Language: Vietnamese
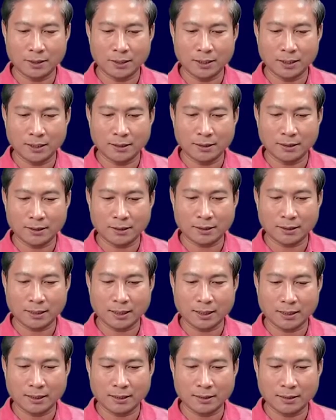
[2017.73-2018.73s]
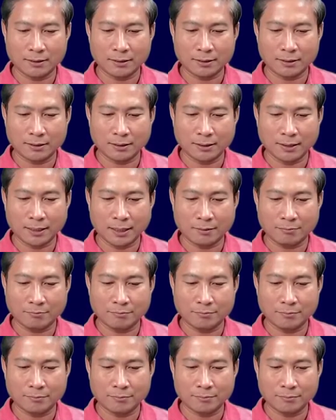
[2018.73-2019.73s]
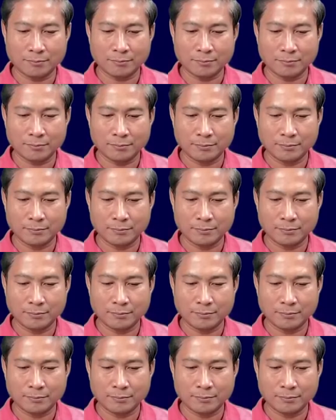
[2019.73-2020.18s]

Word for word: chân ta năm